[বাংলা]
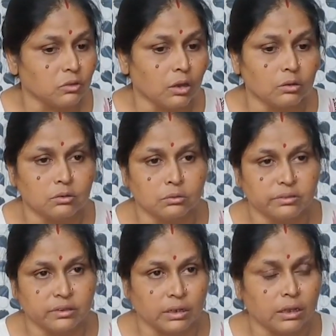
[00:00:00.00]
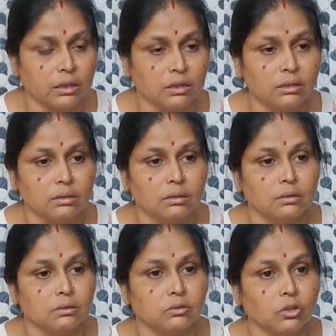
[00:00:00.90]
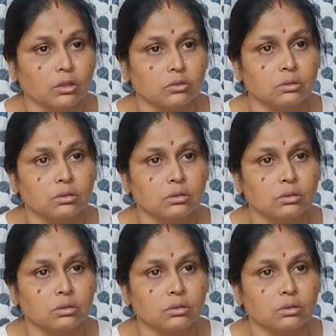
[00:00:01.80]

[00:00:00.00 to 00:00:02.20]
জলও ঢুকছে না যত